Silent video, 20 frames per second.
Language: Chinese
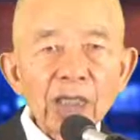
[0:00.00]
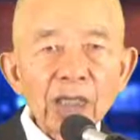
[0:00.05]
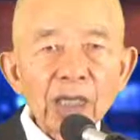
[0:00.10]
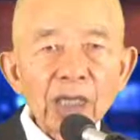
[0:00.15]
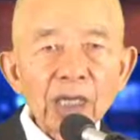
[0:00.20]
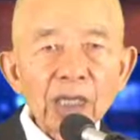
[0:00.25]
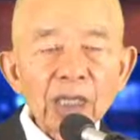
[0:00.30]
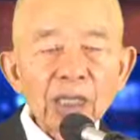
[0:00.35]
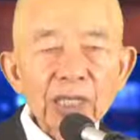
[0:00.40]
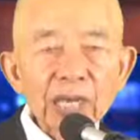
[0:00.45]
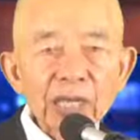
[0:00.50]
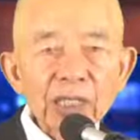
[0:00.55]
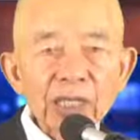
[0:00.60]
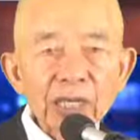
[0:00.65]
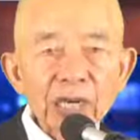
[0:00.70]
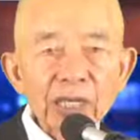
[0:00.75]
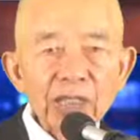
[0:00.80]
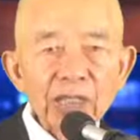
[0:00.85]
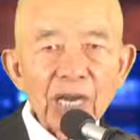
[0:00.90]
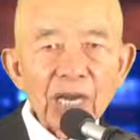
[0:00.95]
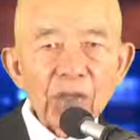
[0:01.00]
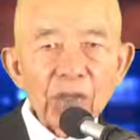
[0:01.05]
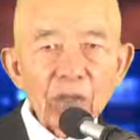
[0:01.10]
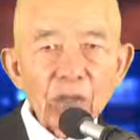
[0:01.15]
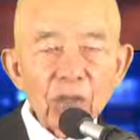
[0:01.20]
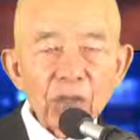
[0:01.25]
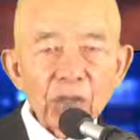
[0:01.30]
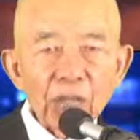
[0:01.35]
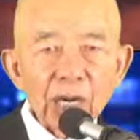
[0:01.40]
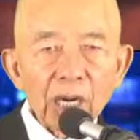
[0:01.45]
跟大家研
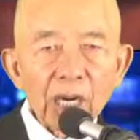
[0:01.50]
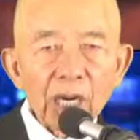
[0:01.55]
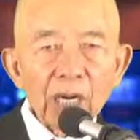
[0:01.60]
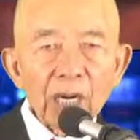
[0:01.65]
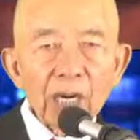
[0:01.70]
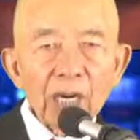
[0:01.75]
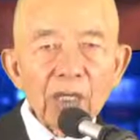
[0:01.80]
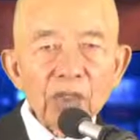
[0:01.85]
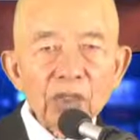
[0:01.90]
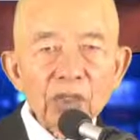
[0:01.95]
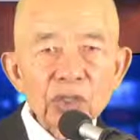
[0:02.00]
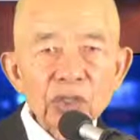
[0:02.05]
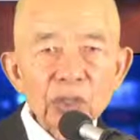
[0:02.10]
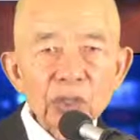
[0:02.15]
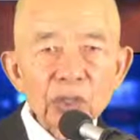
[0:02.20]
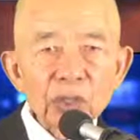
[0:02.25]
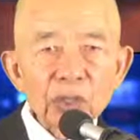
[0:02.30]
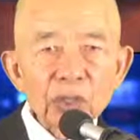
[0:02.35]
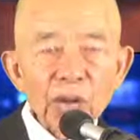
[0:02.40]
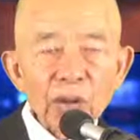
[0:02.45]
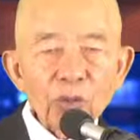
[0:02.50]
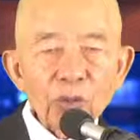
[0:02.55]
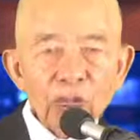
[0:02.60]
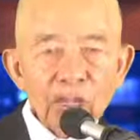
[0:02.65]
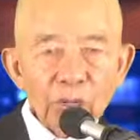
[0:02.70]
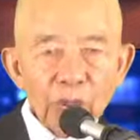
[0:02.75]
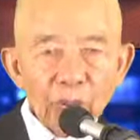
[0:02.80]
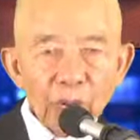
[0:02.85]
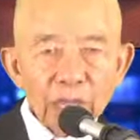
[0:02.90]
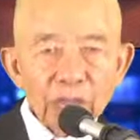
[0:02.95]
读的就到
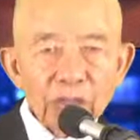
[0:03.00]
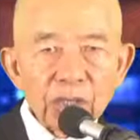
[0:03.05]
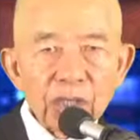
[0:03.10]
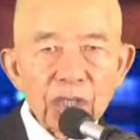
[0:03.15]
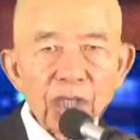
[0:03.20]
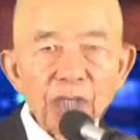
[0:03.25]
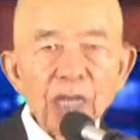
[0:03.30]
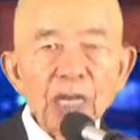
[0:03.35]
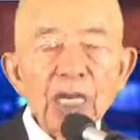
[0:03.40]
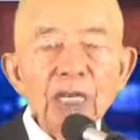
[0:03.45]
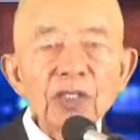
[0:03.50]
此为止，